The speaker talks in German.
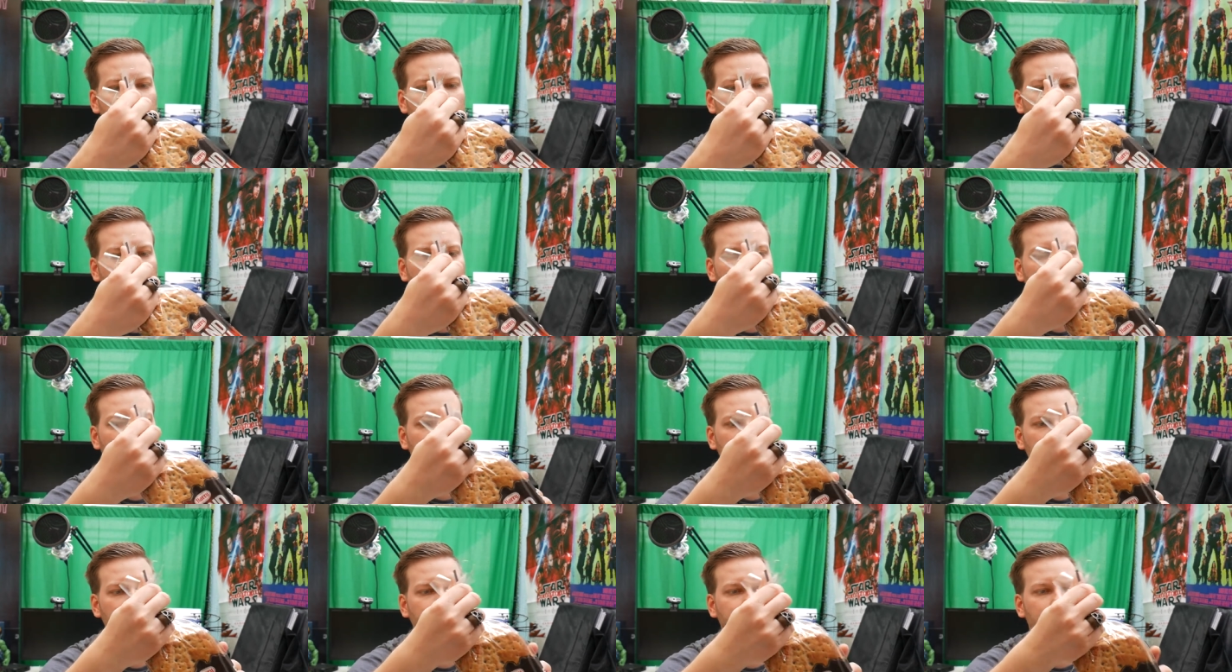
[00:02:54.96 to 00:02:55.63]
zum
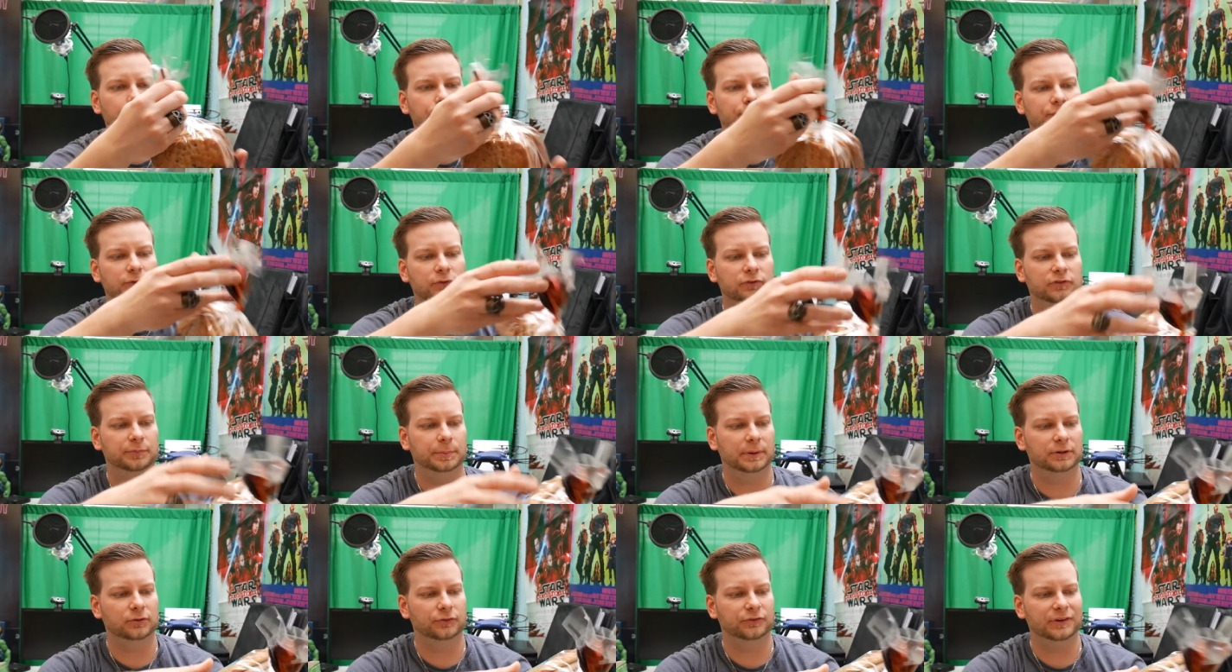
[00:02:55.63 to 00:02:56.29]

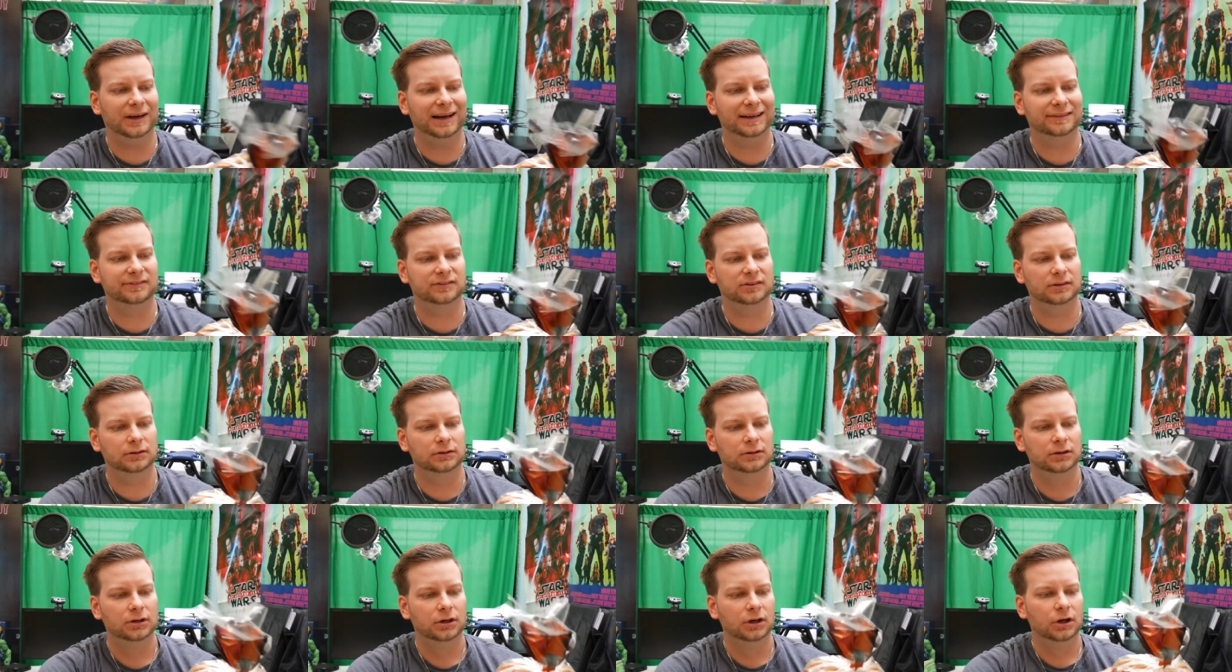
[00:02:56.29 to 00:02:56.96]
3.5.2018.
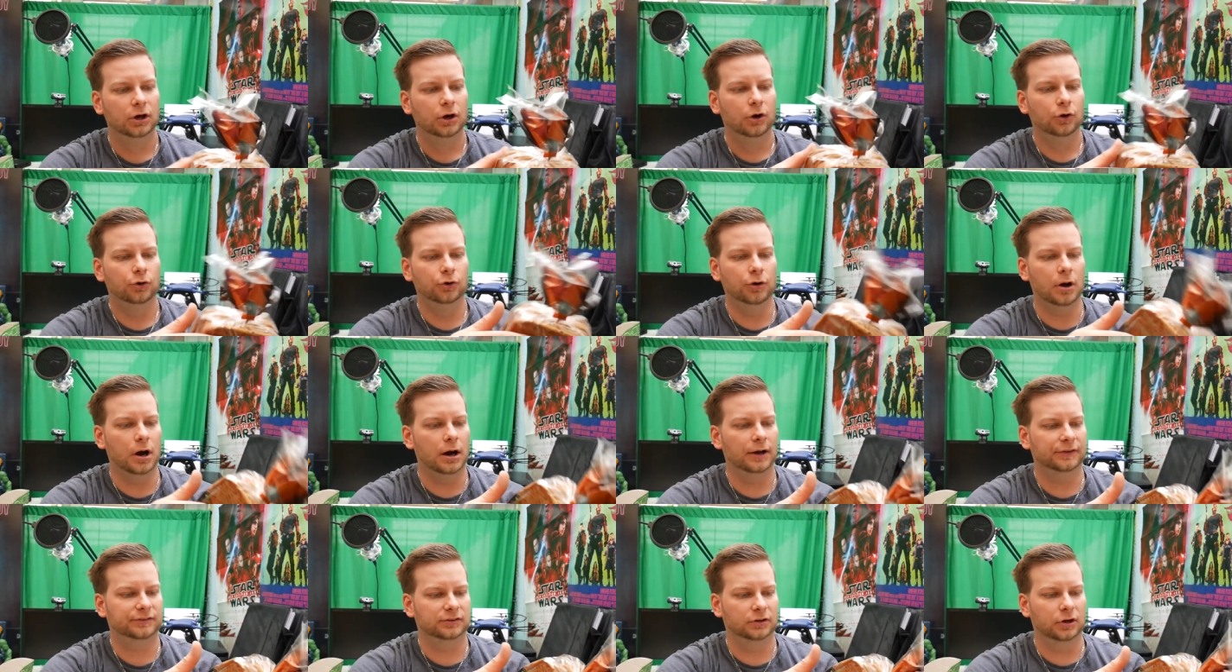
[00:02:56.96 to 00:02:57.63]
Ja,
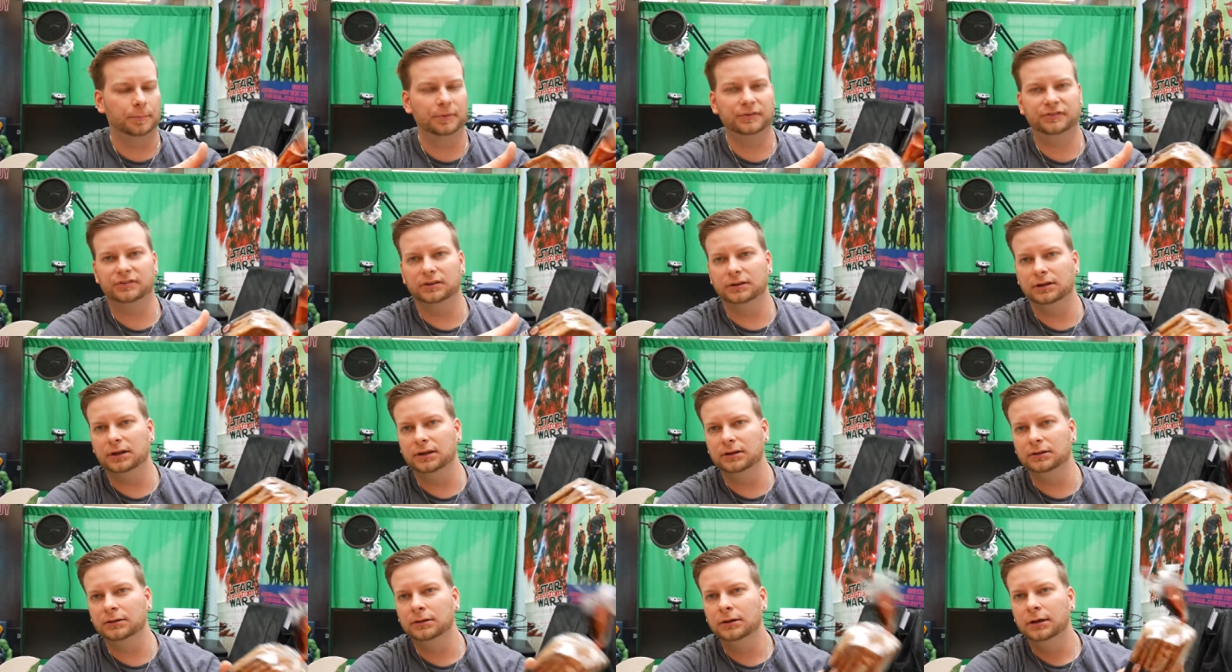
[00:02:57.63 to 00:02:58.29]
also noch ein bisschen
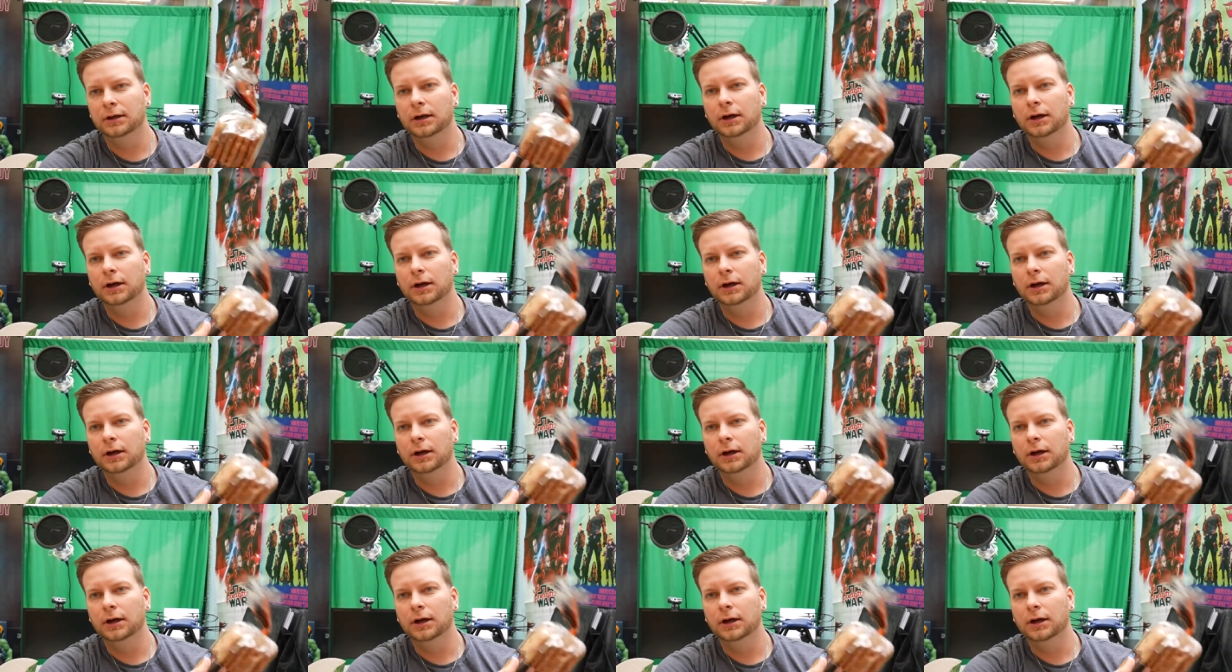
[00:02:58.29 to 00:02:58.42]
hin.